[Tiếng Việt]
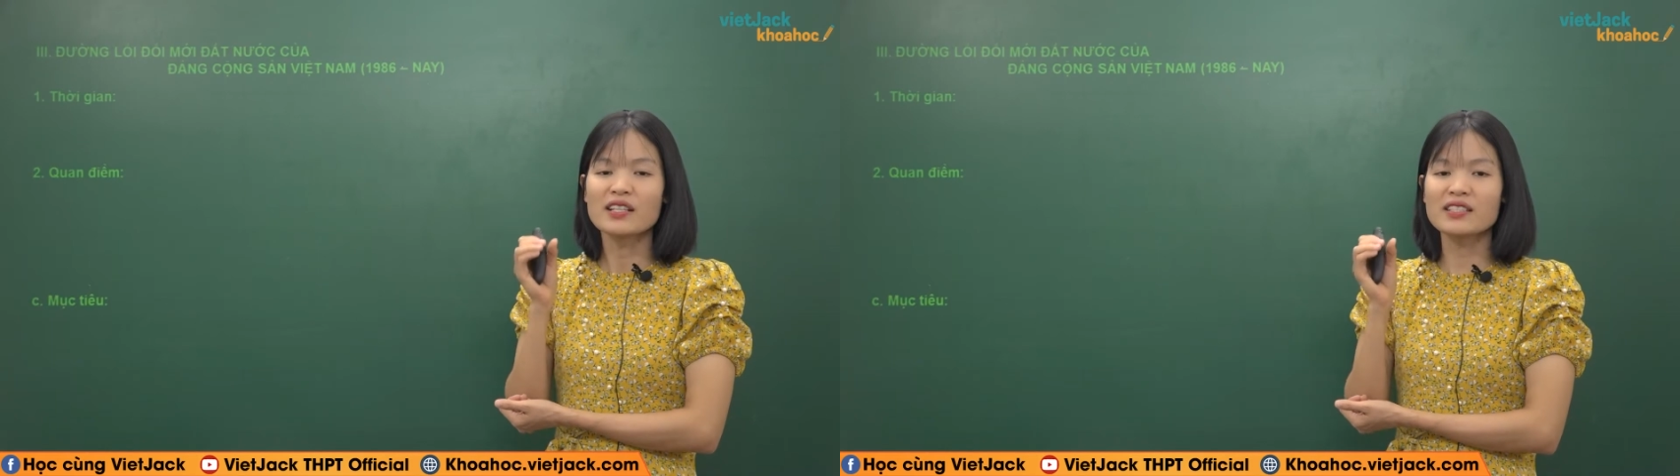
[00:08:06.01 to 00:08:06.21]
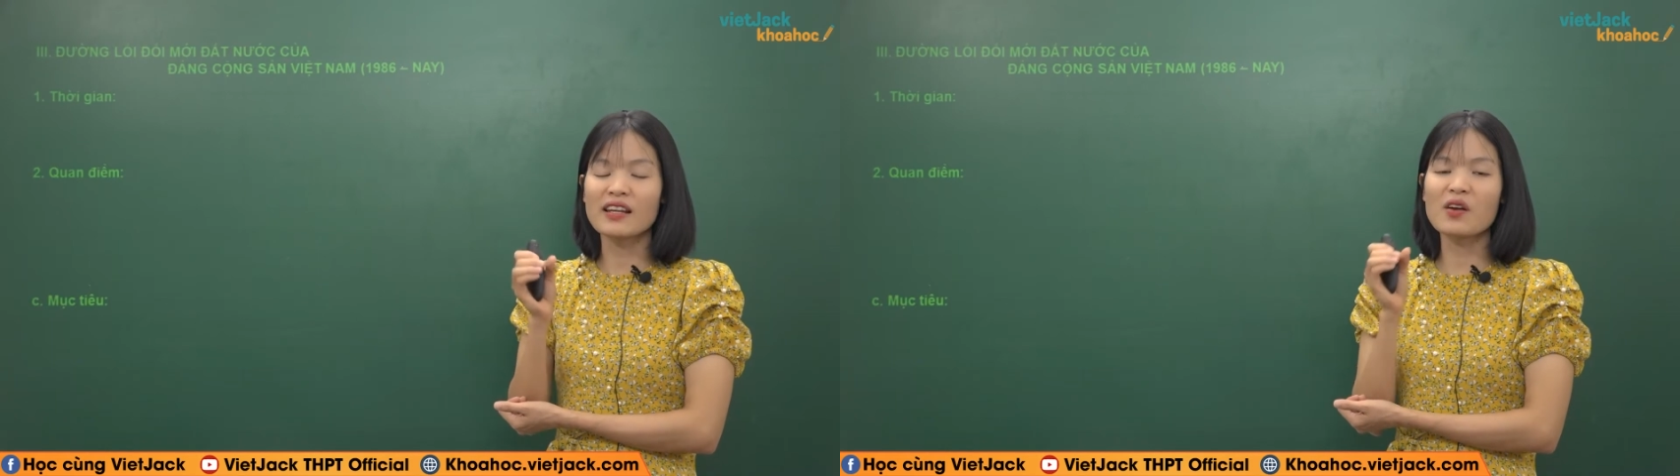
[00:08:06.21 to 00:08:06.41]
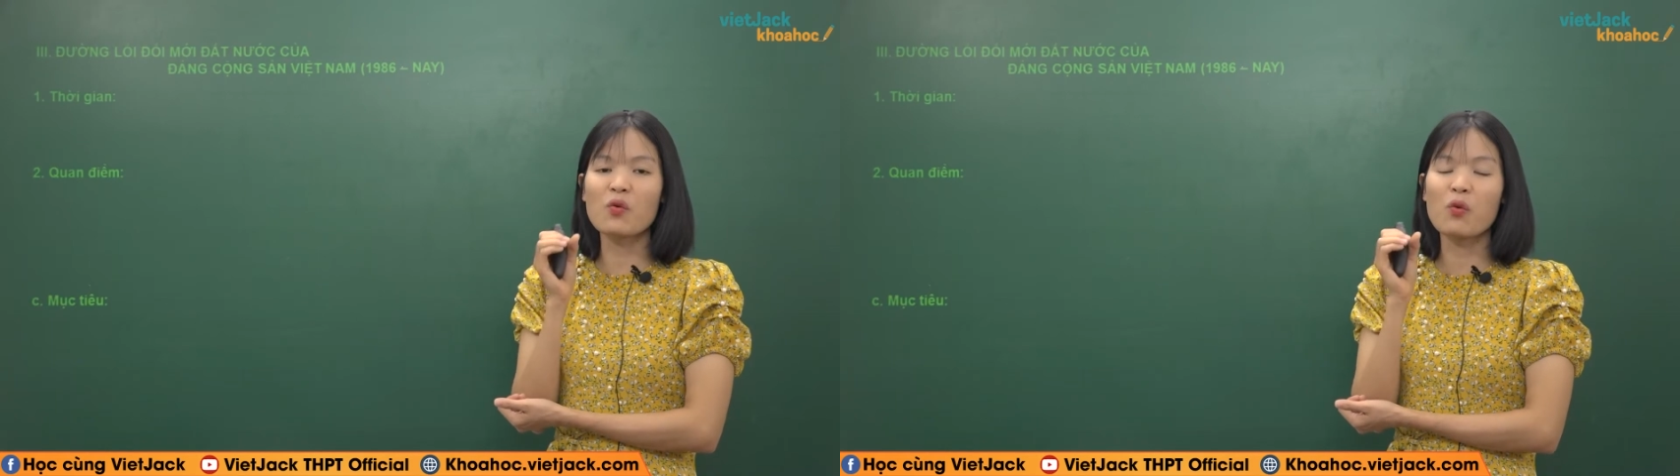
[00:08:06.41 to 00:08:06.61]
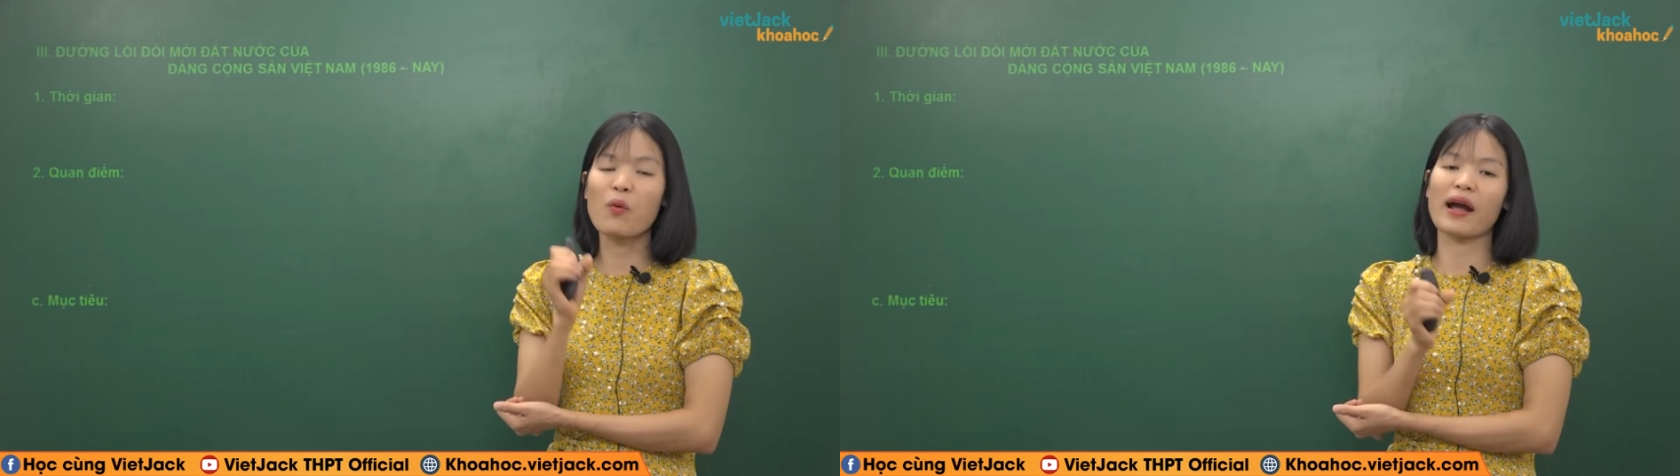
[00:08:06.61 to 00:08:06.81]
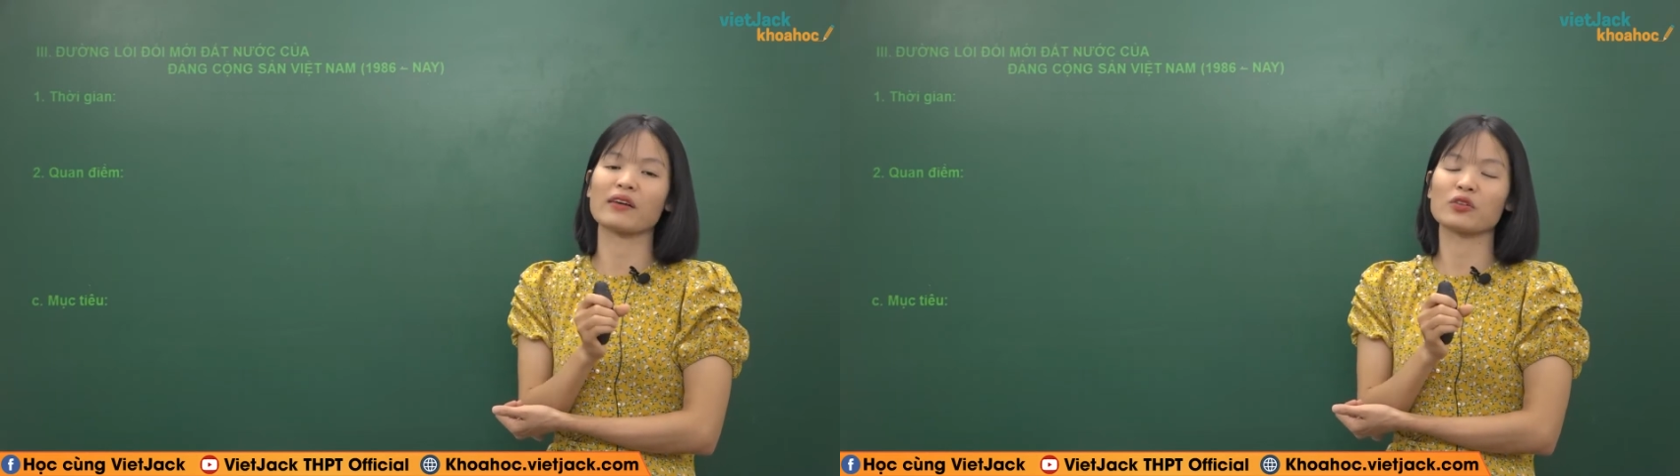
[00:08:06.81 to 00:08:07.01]
dẫn đến cuộc
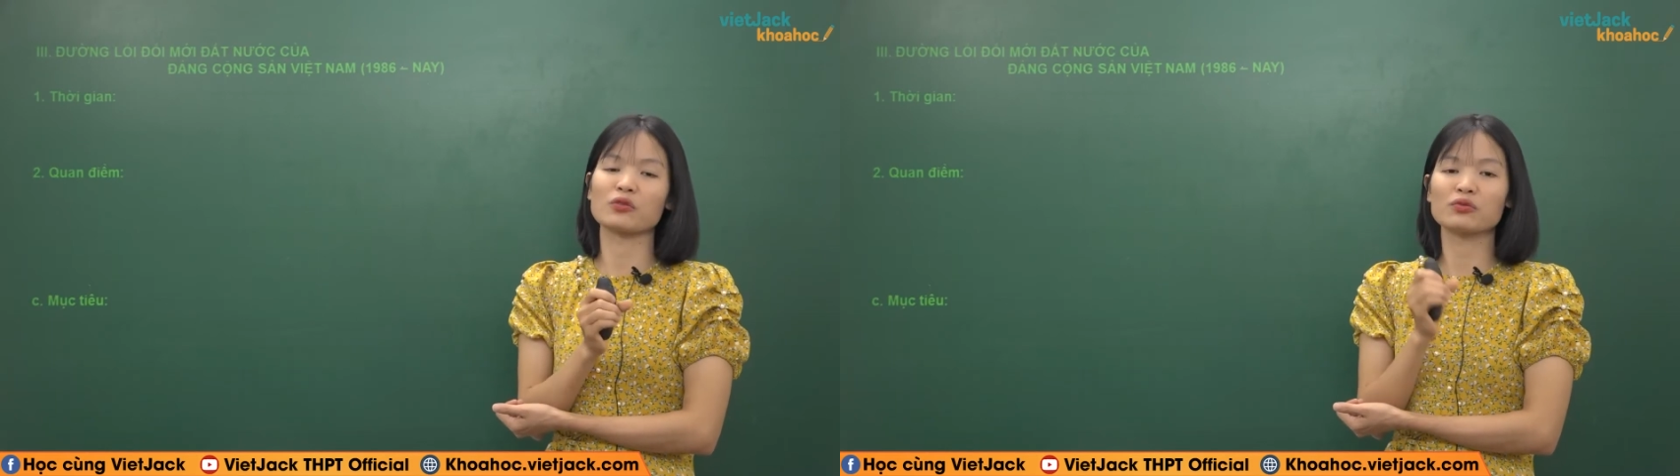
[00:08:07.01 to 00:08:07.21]
khủng hoảng